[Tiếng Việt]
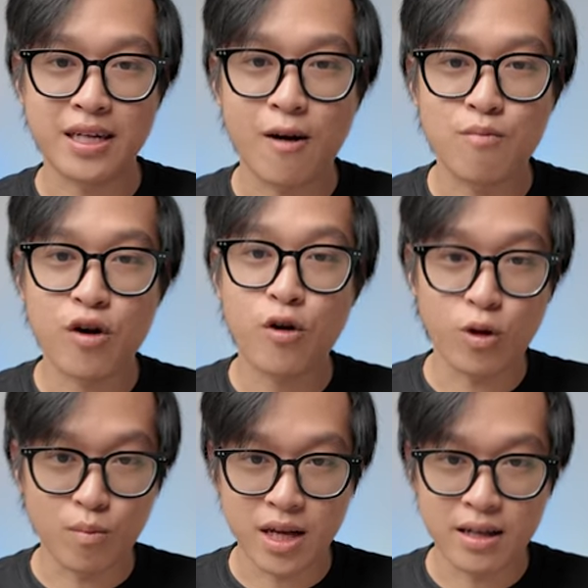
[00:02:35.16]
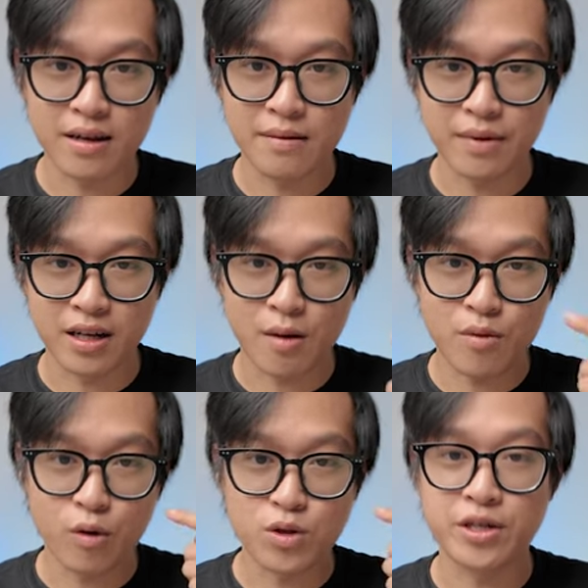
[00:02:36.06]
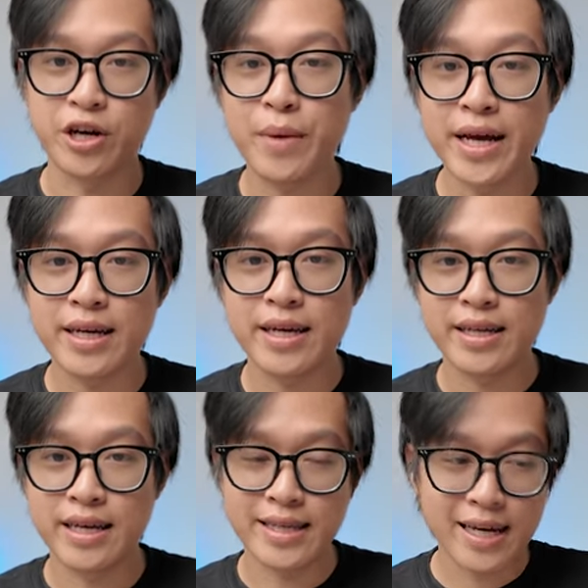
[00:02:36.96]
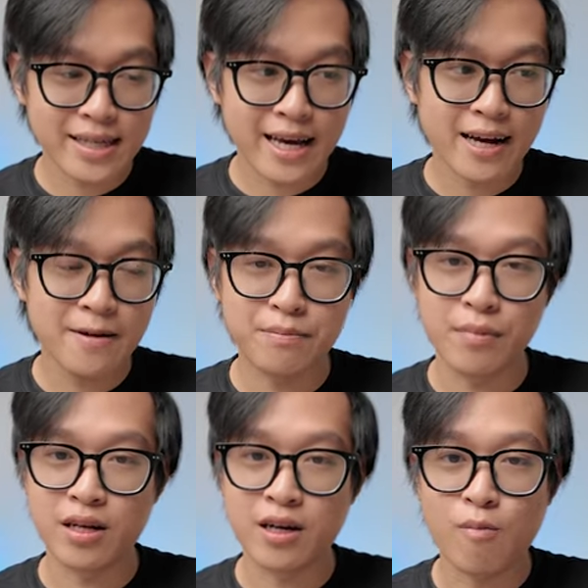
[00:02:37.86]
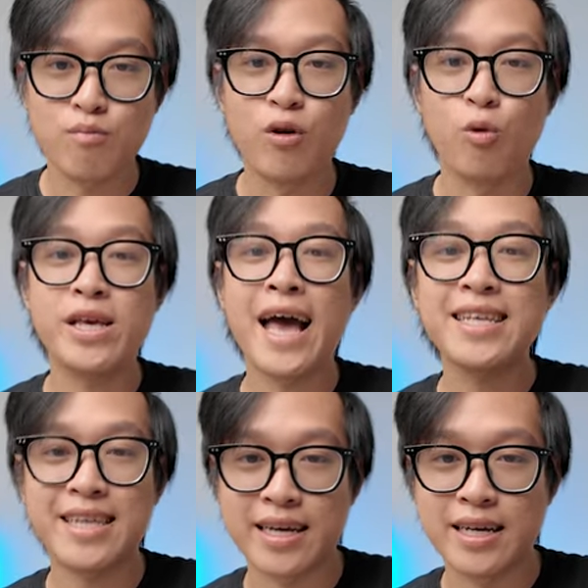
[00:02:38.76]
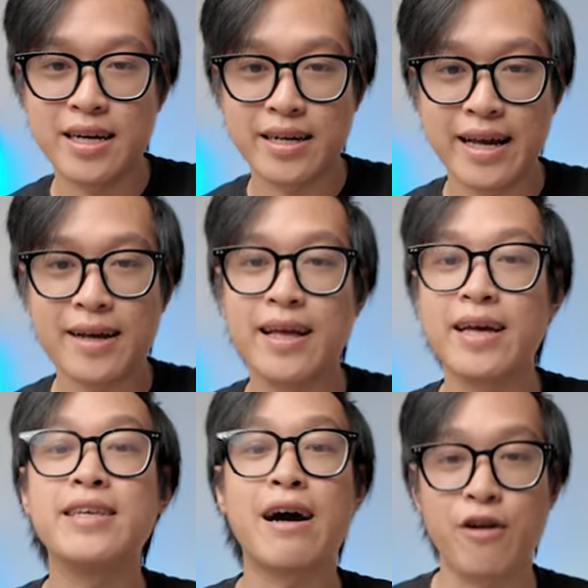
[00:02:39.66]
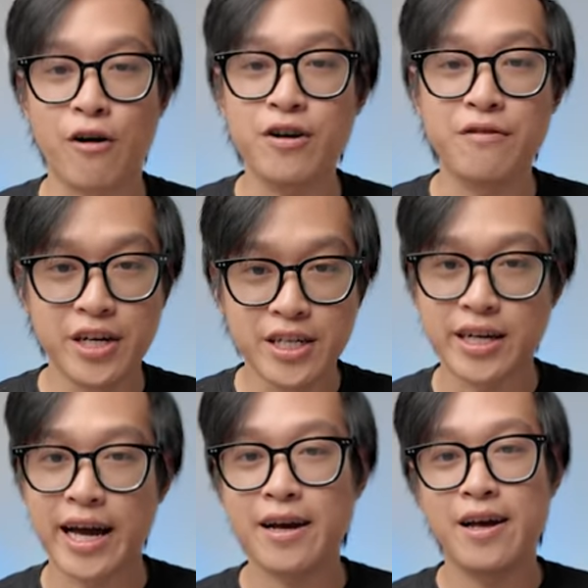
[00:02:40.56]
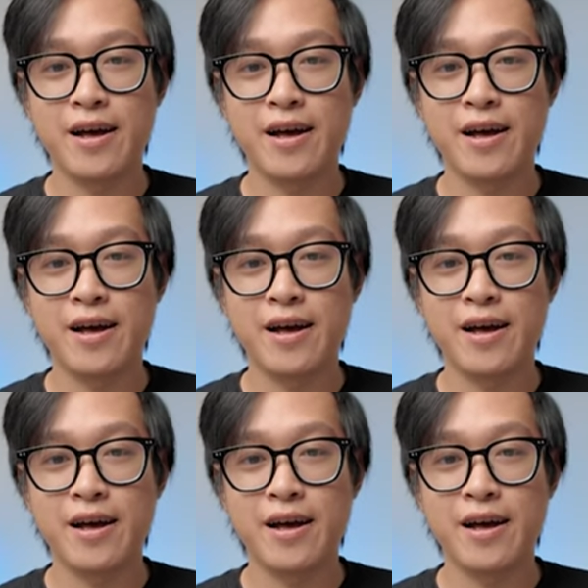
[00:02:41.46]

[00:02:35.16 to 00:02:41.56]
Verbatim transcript: mình không có đủ thông tin, mình không có đủ sự hiểu biết, thì chắc chắn mình không đủ giá trị để có thể trao đổi với người khác.